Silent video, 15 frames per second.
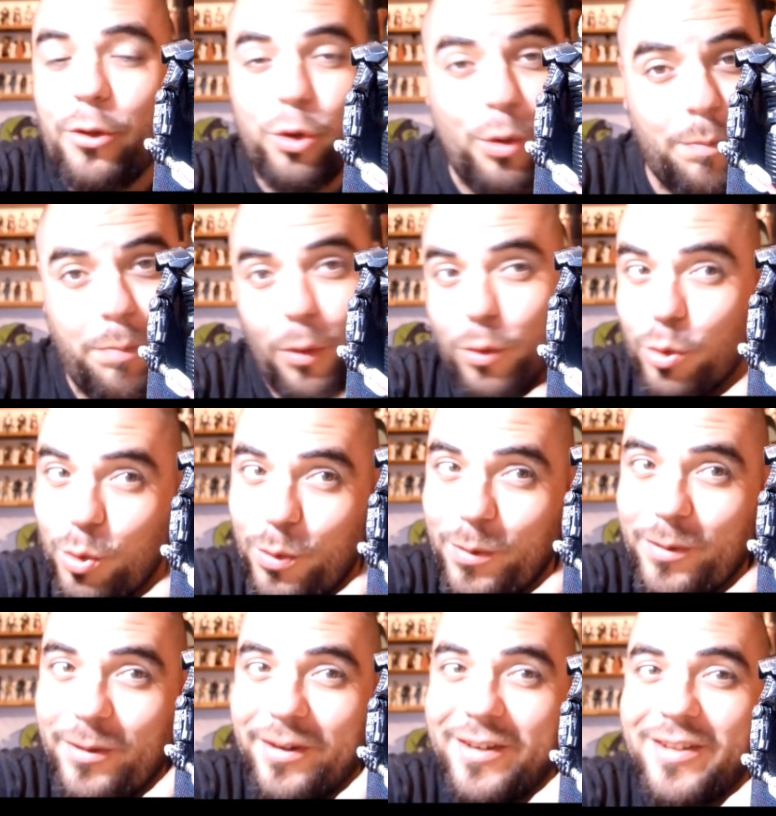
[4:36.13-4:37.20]
tú por tú
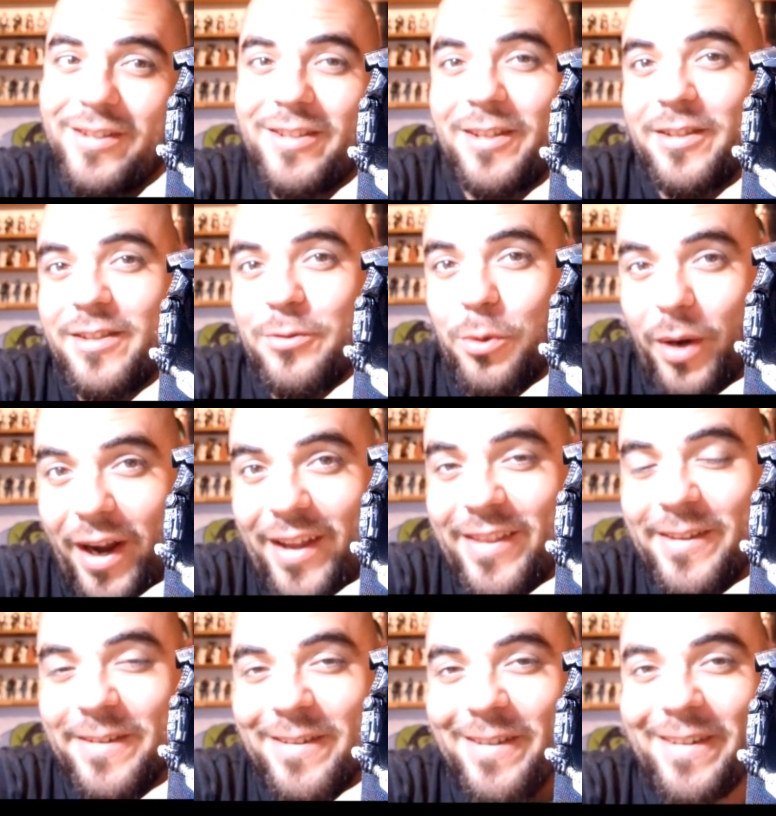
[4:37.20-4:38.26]
con este
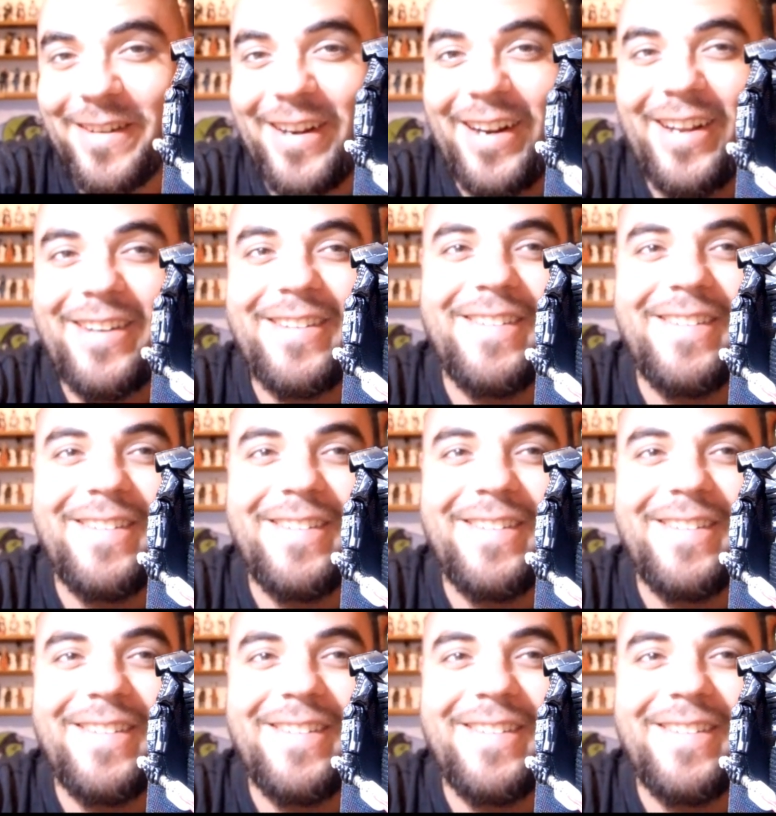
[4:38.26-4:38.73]
sujeto, ¿no lo creen?